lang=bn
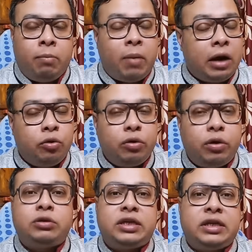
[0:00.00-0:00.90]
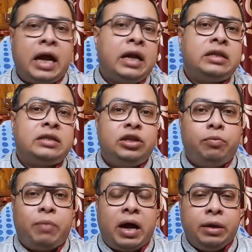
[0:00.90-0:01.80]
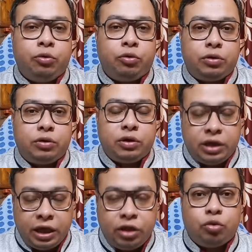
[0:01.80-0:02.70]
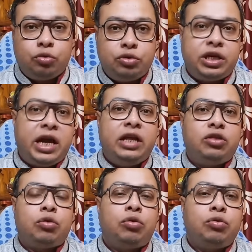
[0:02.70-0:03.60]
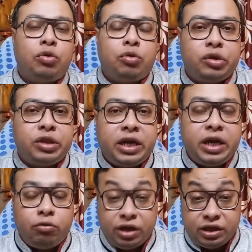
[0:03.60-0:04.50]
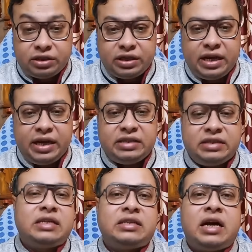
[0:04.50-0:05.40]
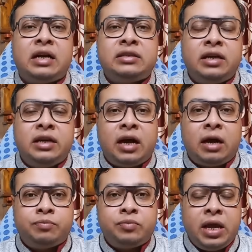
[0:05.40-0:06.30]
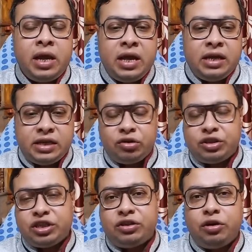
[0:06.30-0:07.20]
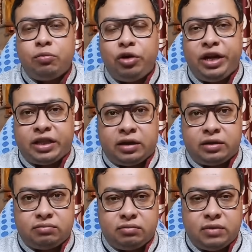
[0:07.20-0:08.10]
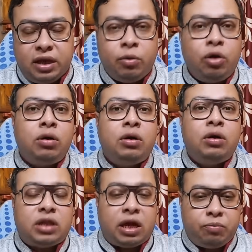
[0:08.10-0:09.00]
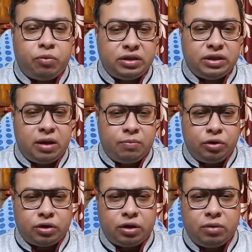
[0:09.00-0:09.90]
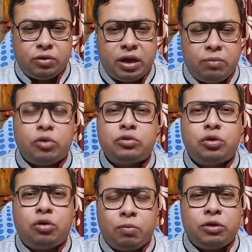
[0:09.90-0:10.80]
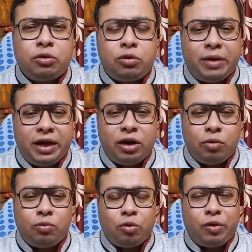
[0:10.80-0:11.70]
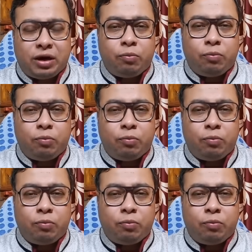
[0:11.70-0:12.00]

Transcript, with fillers: বালুর হচ্ছে ডানাত ছিল বাকিবুর কিন্তু সেই তদন্ত করতে গিয়ে উঠে এসছে এই শেখ শাহজাহানের নাম যে হচ্ছে তৃণমূল নেতা এবং তারপর জেলা পরিষদের বোধহয় মৎস্য কর্মাধ্যক্ষ বা এরকম কোনো একটা